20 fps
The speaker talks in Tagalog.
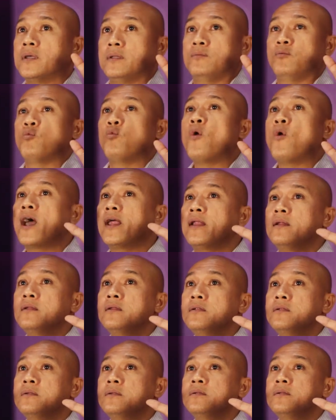and
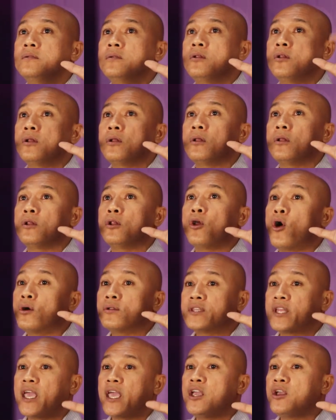one
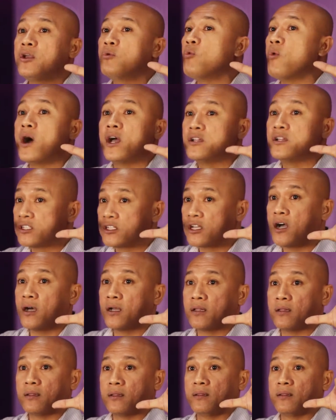long take, one
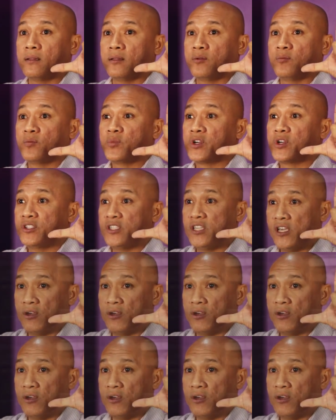shot per